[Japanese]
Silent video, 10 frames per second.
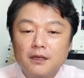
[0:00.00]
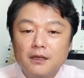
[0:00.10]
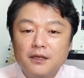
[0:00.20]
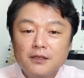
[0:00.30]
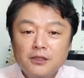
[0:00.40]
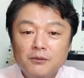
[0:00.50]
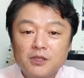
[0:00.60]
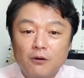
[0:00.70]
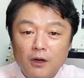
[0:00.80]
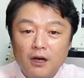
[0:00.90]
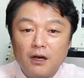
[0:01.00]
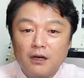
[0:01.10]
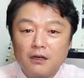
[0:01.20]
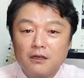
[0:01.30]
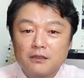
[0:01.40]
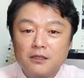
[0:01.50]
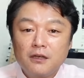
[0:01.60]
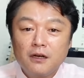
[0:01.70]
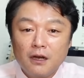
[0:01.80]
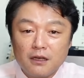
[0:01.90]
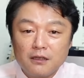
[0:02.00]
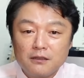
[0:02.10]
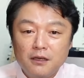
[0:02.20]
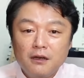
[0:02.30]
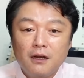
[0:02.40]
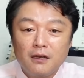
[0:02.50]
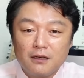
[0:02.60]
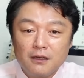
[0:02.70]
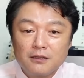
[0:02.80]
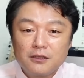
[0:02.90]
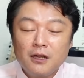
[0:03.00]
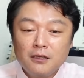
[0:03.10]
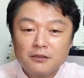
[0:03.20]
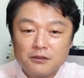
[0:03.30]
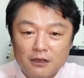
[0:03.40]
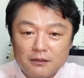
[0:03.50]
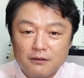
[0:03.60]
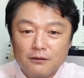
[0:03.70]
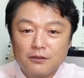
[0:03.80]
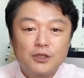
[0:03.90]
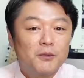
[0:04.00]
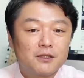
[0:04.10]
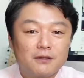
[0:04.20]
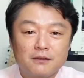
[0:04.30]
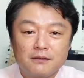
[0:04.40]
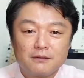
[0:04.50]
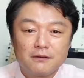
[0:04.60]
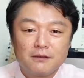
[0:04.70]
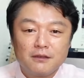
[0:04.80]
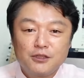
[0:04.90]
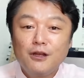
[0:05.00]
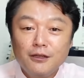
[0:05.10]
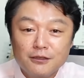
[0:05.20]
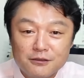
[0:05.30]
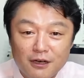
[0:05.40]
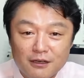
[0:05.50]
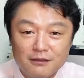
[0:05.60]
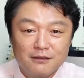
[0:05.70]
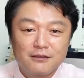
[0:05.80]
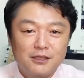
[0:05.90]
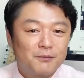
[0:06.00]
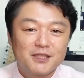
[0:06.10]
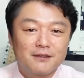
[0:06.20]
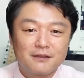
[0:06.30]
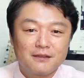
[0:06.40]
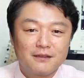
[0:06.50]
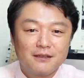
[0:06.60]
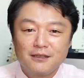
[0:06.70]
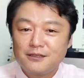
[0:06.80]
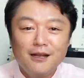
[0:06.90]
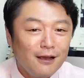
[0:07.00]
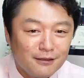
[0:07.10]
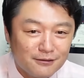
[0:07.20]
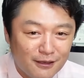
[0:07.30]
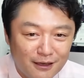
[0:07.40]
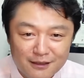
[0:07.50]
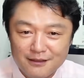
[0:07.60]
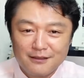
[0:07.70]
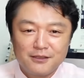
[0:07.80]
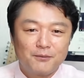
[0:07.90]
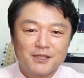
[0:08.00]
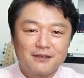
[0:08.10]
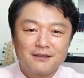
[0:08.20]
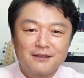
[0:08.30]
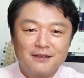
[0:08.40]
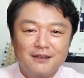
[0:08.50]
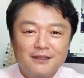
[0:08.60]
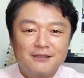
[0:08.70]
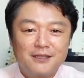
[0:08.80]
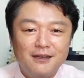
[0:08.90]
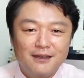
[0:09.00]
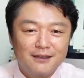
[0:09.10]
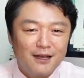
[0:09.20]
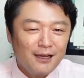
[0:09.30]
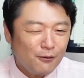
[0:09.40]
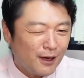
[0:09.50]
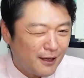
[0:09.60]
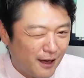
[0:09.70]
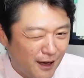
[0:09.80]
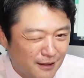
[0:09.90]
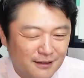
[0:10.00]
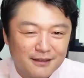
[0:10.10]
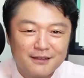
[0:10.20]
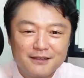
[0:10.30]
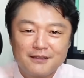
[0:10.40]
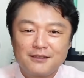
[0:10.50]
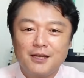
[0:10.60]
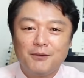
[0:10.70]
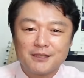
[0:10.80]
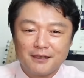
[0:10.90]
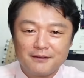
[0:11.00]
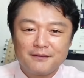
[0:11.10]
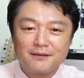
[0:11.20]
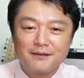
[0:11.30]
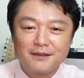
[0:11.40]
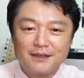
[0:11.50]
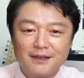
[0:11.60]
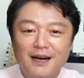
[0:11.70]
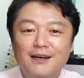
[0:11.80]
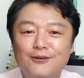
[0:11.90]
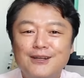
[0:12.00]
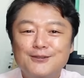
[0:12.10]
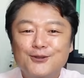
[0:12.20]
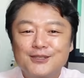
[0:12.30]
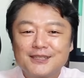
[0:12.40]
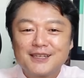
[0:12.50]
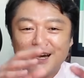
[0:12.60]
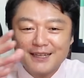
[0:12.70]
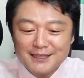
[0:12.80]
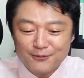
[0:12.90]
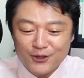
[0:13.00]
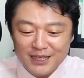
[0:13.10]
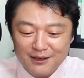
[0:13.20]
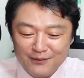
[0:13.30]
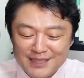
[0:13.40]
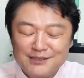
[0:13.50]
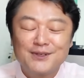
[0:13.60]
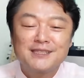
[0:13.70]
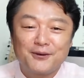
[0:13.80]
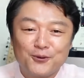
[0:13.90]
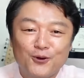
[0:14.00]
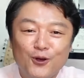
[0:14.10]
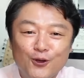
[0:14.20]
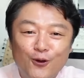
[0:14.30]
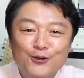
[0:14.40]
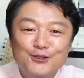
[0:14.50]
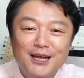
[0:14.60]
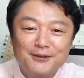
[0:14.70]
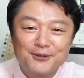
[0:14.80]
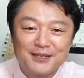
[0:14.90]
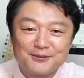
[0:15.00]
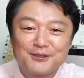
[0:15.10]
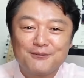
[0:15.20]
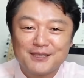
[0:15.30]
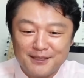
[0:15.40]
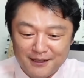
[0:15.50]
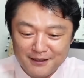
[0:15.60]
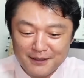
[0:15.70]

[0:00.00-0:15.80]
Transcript: 東山さんは性加害性加害してないんですかしてませんしてないんですかしてませんしてないんですかしてませんしてないのかなしてませんあこれちょっといささか話盛り気味にしましたけどこういうやり取りが続きました